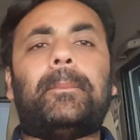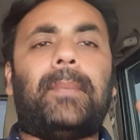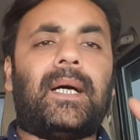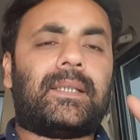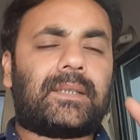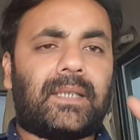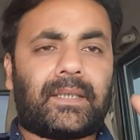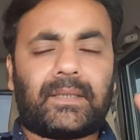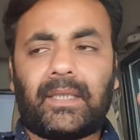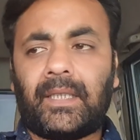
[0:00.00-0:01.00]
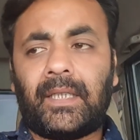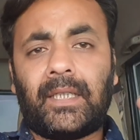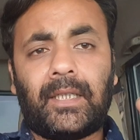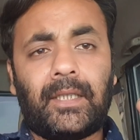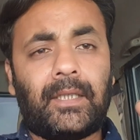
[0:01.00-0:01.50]
बात करते
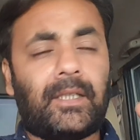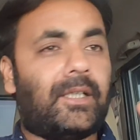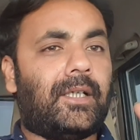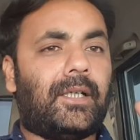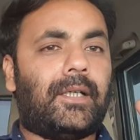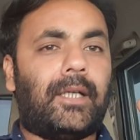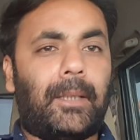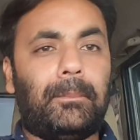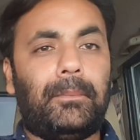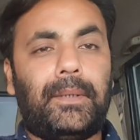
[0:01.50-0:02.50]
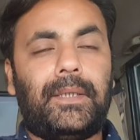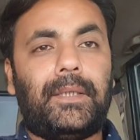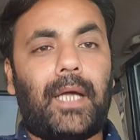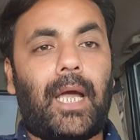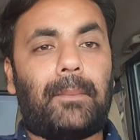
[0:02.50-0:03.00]
हैं एम बी
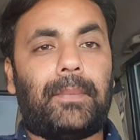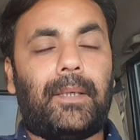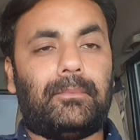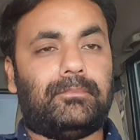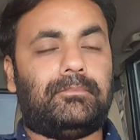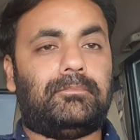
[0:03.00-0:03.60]
एफ एम